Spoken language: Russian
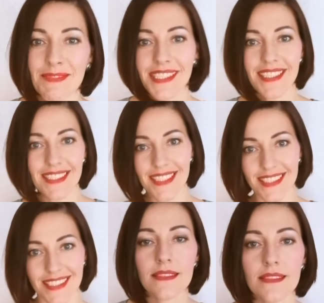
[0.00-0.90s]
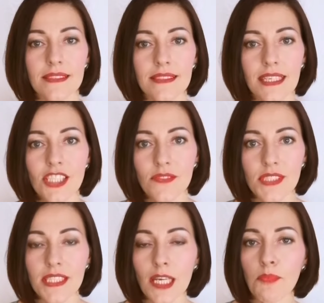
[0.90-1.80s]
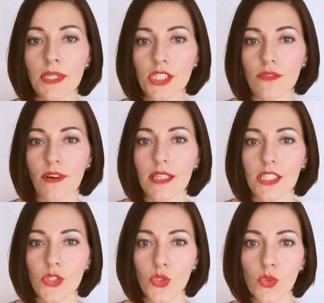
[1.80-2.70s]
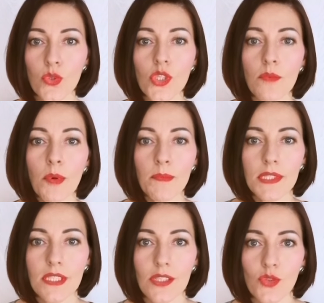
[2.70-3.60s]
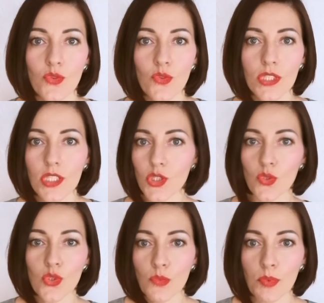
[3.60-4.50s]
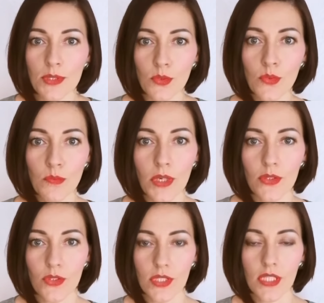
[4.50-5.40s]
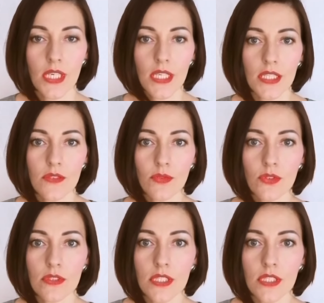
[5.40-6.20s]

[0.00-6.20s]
обозлилась также всегда переживала, что же обо мне скажут другие, что же подумают. И вот